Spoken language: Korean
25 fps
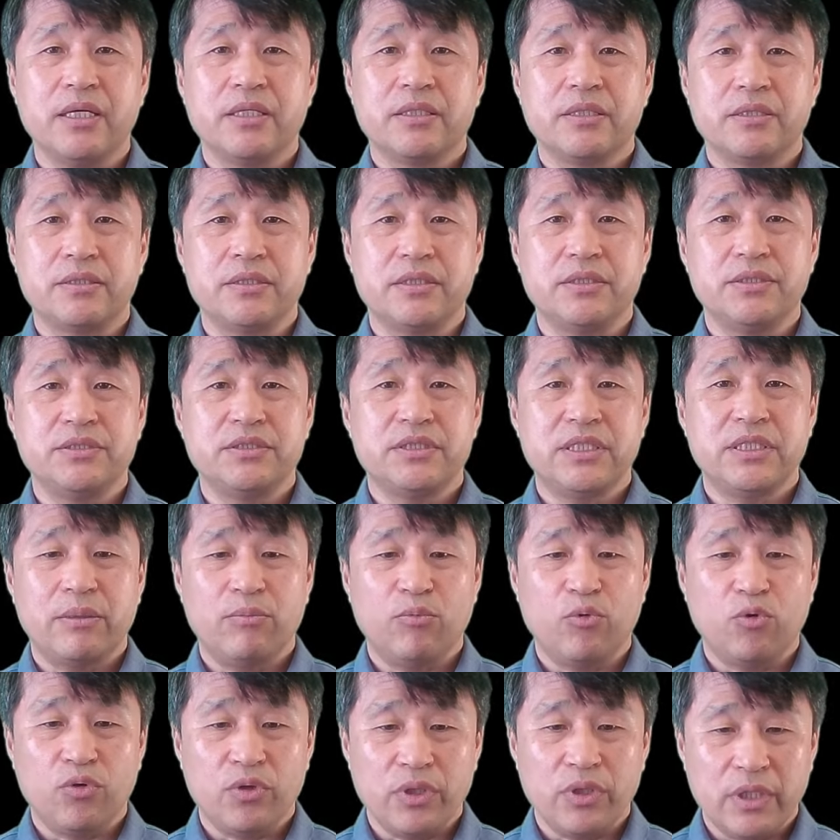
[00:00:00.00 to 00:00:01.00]
그런
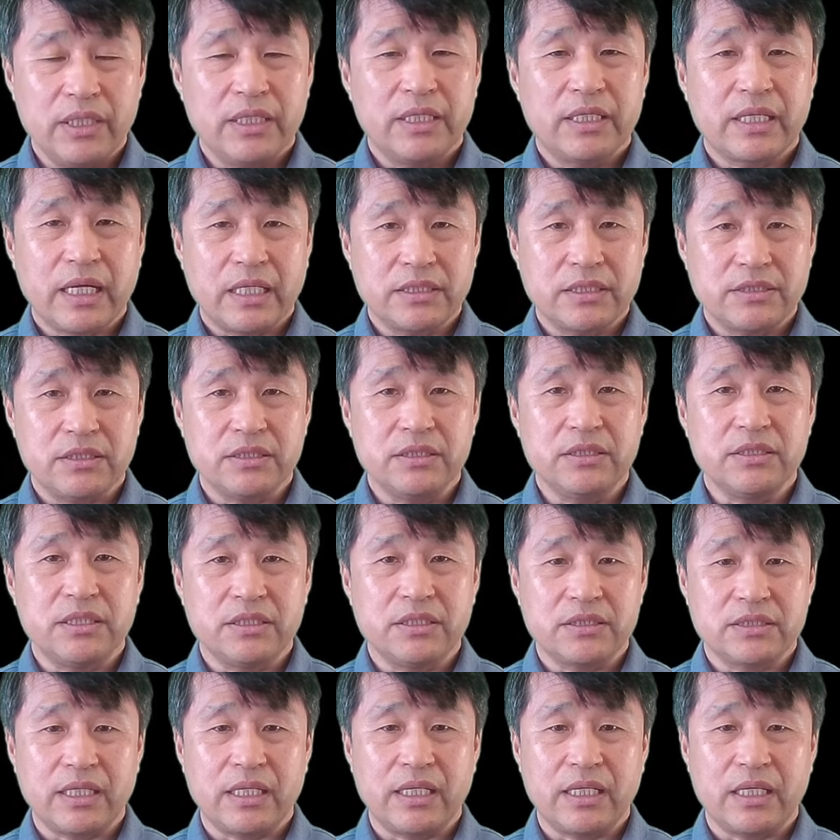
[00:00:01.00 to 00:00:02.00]
제목을 가진
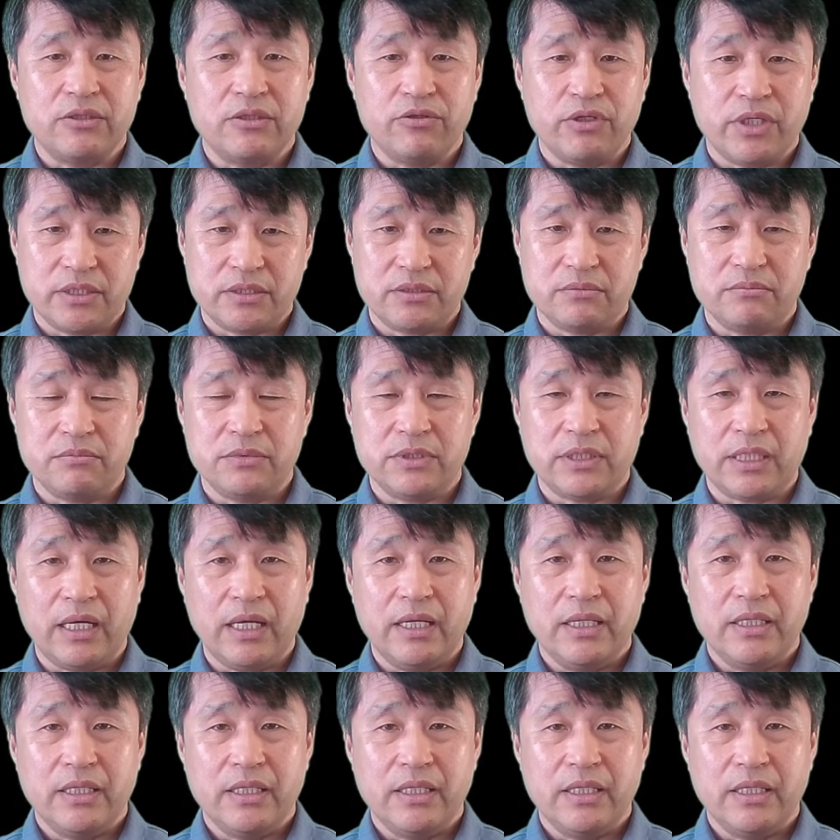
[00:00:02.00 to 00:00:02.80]
기사가 되겠습니다.